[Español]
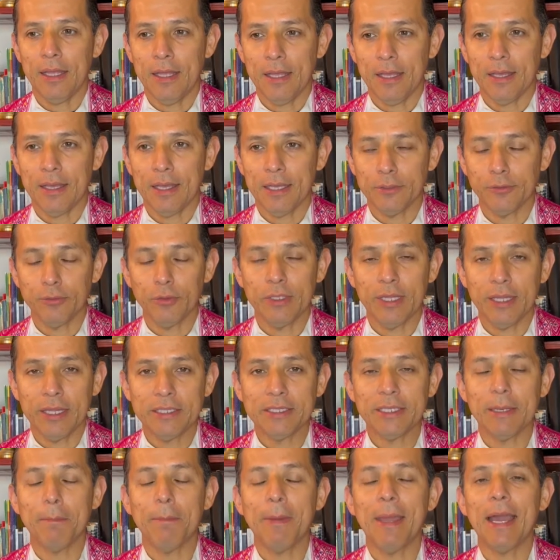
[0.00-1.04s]
Y Jesús le
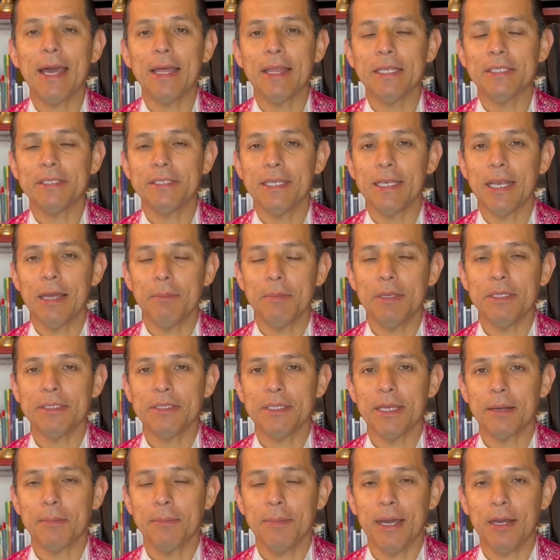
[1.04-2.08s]
dice, ve a decir a
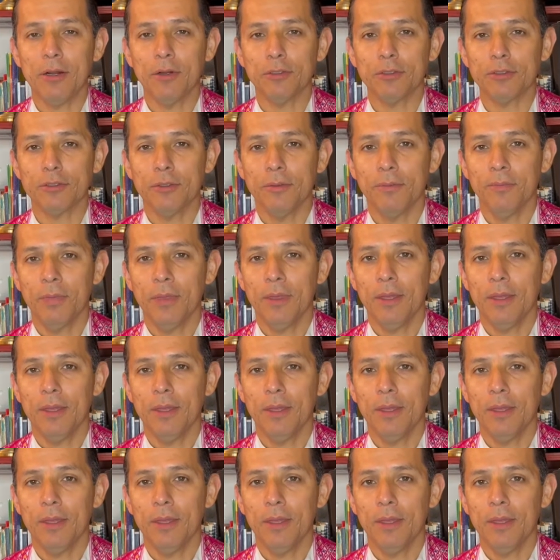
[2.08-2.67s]
mis hermanos,